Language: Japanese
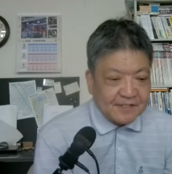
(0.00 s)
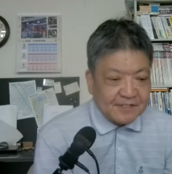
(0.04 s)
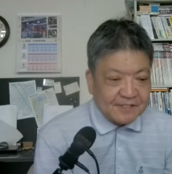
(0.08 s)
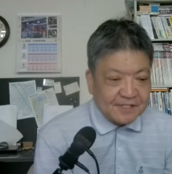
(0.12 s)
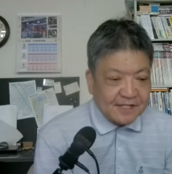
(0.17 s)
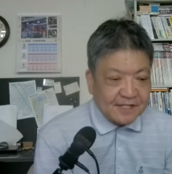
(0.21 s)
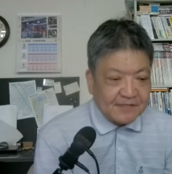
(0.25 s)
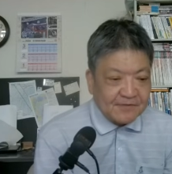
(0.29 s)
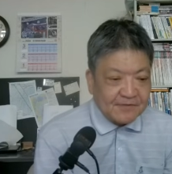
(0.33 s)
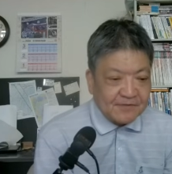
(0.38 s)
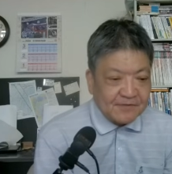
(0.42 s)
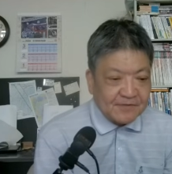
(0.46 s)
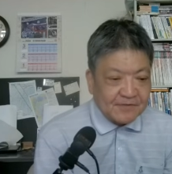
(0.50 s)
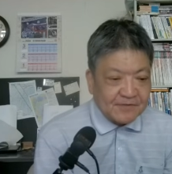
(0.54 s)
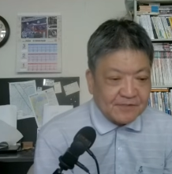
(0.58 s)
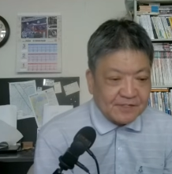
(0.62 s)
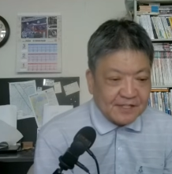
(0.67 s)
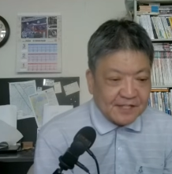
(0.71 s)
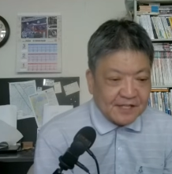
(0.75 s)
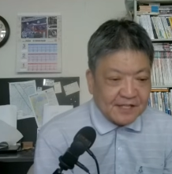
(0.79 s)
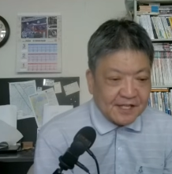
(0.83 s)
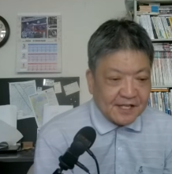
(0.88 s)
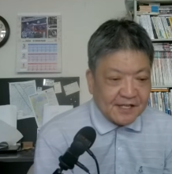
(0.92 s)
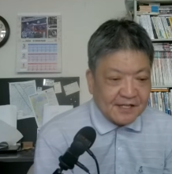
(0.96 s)
支援能力
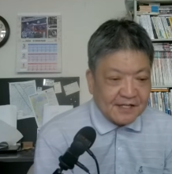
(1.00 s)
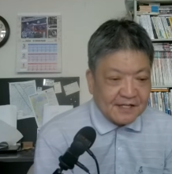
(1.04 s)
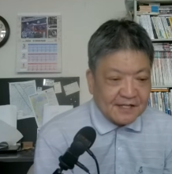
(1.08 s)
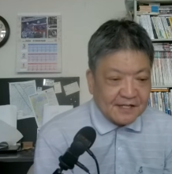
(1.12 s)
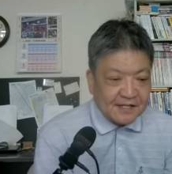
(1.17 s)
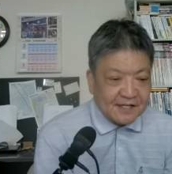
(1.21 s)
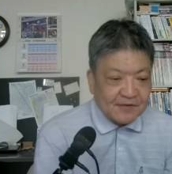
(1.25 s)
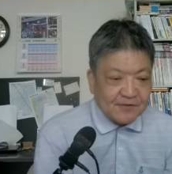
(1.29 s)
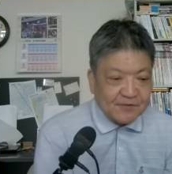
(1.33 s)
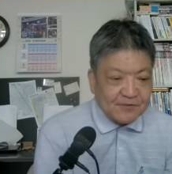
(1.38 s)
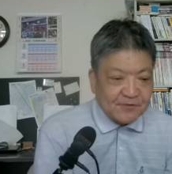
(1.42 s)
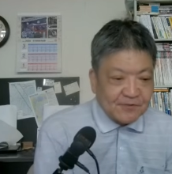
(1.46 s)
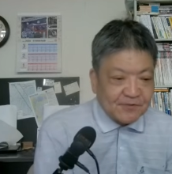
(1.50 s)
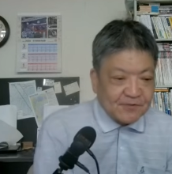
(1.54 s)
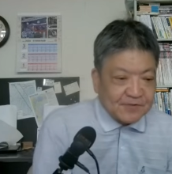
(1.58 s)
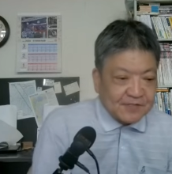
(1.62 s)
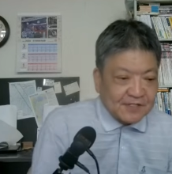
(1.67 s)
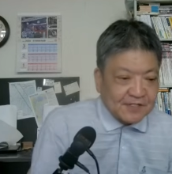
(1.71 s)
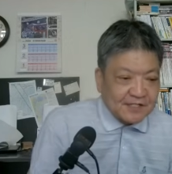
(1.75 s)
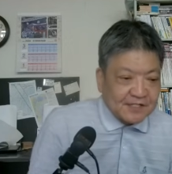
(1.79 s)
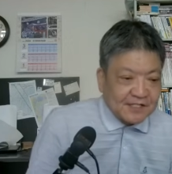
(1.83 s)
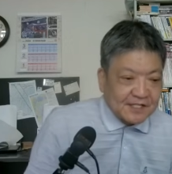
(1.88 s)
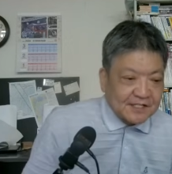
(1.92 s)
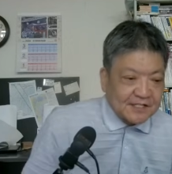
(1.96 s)
に限界を生
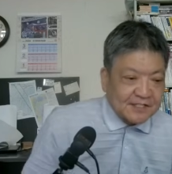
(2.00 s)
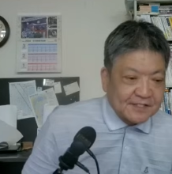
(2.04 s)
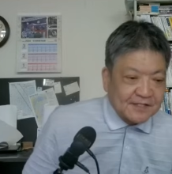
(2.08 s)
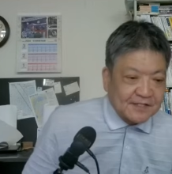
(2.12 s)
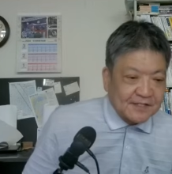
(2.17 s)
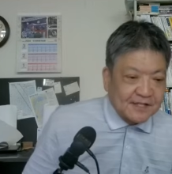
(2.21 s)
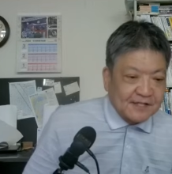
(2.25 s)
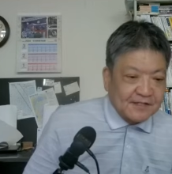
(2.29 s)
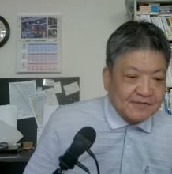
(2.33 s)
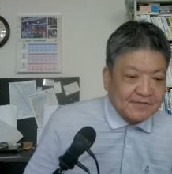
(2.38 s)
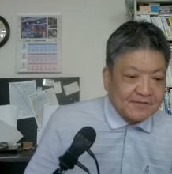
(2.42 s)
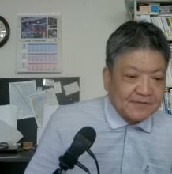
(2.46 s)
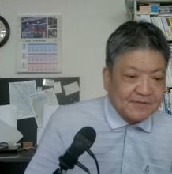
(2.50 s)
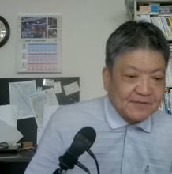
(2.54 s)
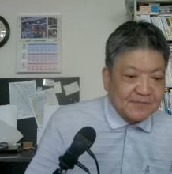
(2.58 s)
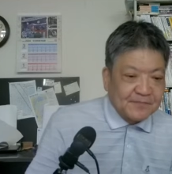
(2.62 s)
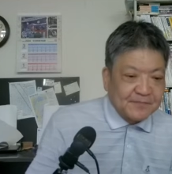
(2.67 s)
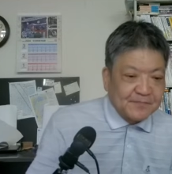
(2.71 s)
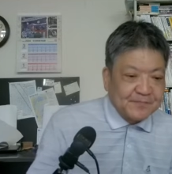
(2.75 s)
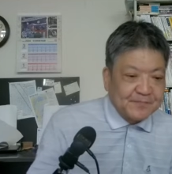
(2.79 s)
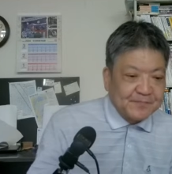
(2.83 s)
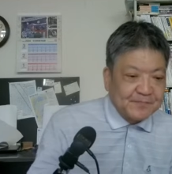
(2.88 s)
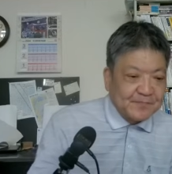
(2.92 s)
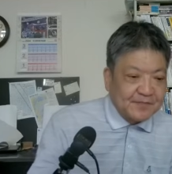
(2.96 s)
じさせている
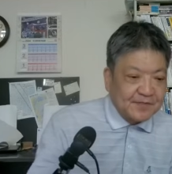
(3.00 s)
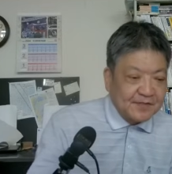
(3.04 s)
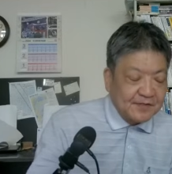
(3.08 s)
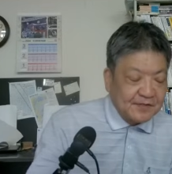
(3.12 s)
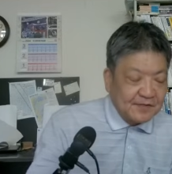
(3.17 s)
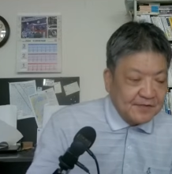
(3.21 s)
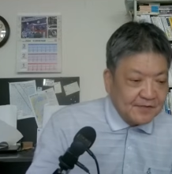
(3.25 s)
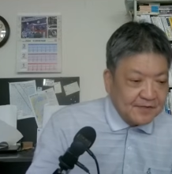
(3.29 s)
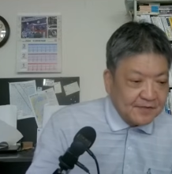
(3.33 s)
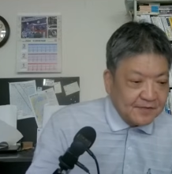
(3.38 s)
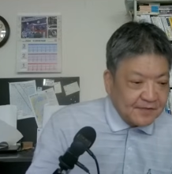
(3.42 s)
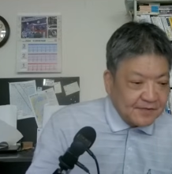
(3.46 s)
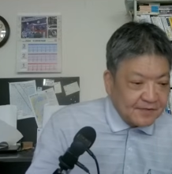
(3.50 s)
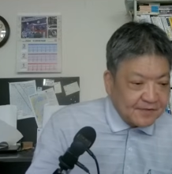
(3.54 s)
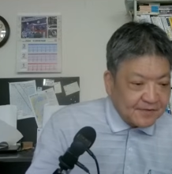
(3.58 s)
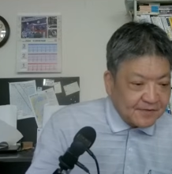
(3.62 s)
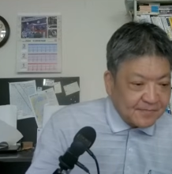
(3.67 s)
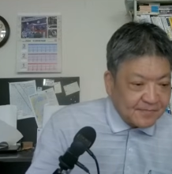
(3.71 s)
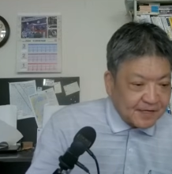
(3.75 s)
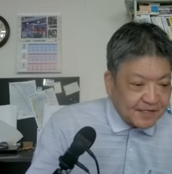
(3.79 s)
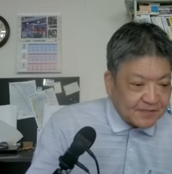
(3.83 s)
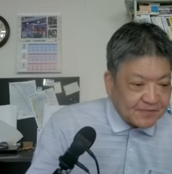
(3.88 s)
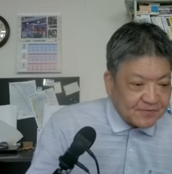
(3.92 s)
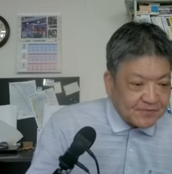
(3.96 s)

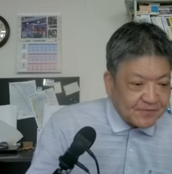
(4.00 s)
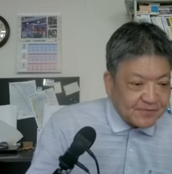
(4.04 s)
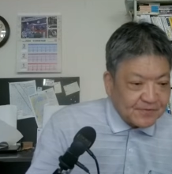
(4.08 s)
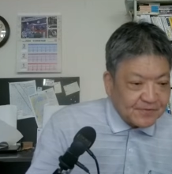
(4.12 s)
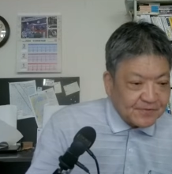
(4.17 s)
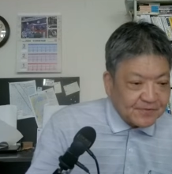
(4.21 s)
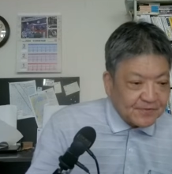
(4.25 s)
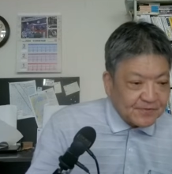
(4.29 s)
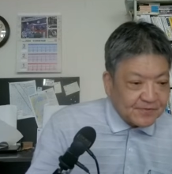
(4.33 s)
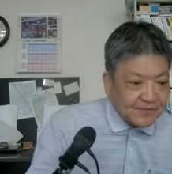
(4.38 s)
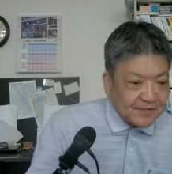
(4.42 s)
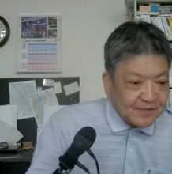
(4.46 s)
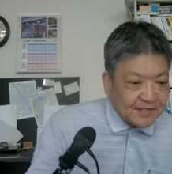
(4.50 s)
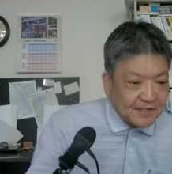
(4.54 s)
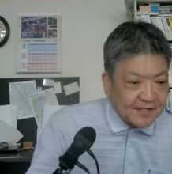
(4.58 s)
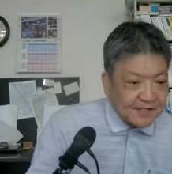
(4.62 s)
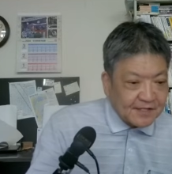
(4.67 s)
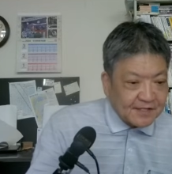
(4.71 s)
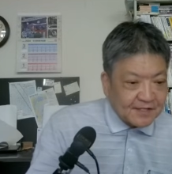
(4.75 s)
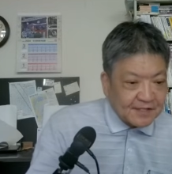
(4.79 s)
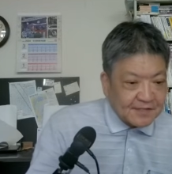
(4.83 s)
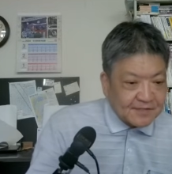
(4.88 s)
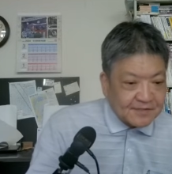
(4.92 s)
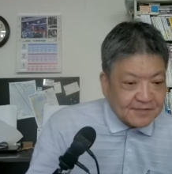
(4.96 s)
と。まあそういうこと
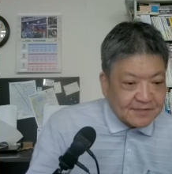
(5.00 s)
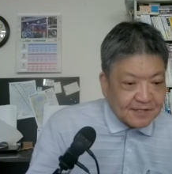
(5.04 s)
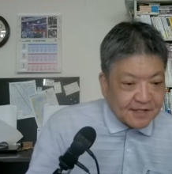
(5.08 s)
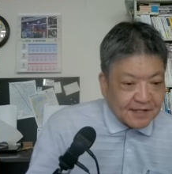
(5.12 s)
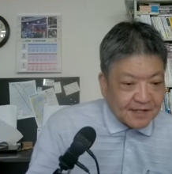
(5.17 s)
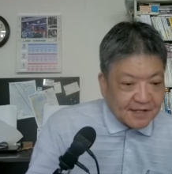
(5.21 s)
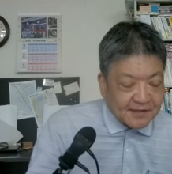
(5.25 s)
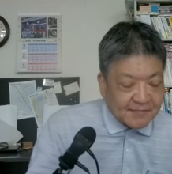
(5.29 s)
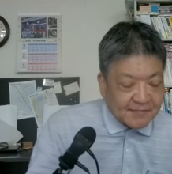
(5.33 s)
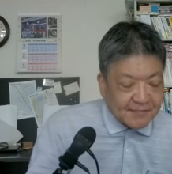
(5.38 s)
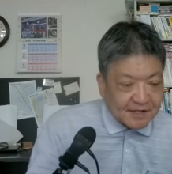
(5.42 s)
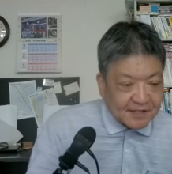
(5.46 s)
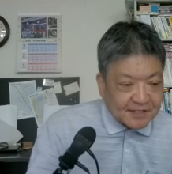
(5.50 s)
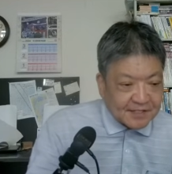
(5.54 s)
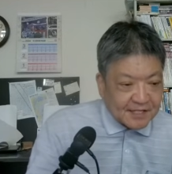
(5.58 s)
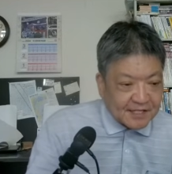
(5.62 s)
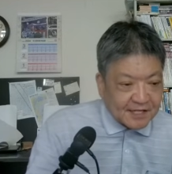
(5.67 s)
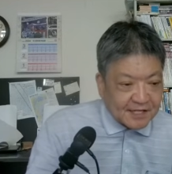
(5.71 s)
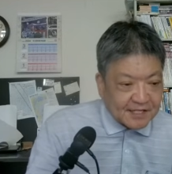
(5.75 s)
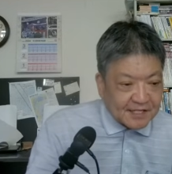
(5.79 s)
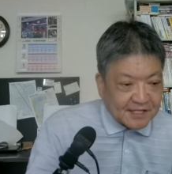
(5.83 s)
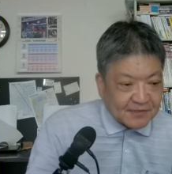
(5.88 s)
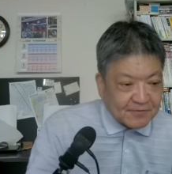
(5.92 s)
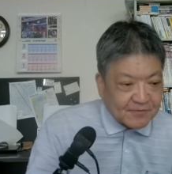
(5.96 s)
でですね、まあ下
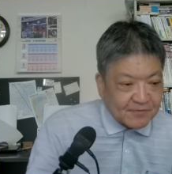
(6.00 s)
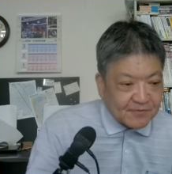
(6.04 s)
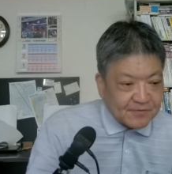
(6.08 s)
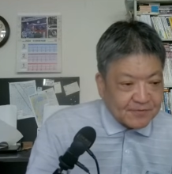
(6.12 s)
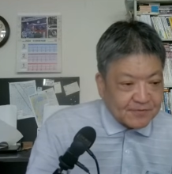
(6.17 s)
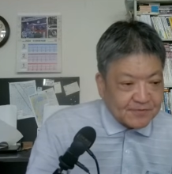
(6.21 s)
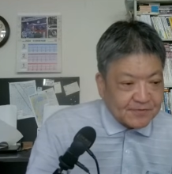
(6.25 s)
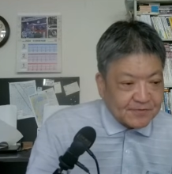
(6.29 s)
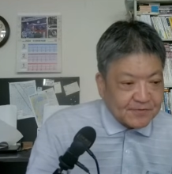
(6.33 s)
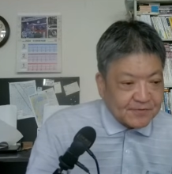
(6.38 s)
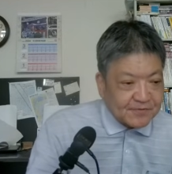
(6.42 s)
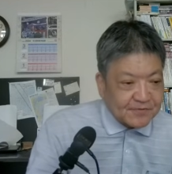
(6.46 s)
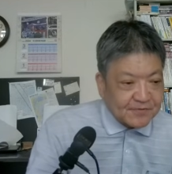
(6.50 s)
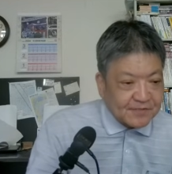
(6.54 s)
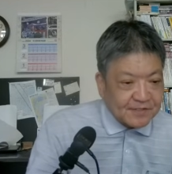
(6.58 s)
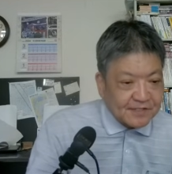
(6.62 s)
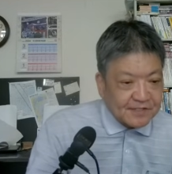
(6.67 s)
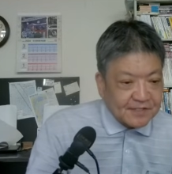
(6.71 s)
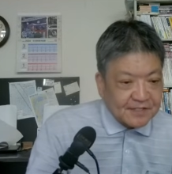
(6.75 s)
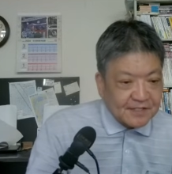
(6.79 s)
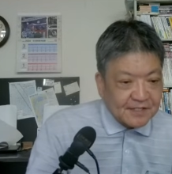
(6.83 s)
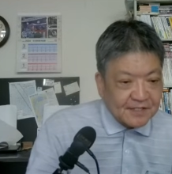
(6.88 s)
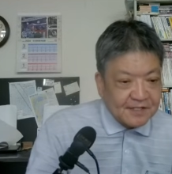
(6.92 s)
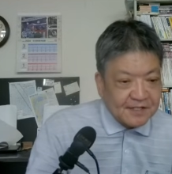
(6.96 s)
げたということで
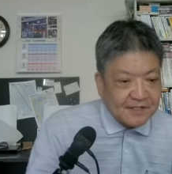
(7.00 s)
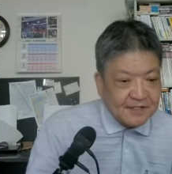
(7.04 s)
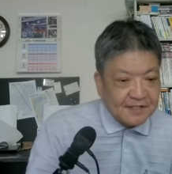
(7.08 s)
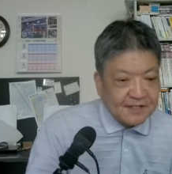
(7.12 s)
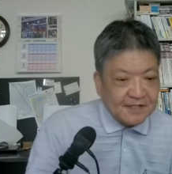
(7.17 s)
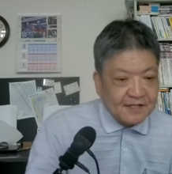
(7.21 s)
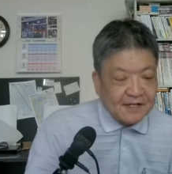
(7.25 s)
すね。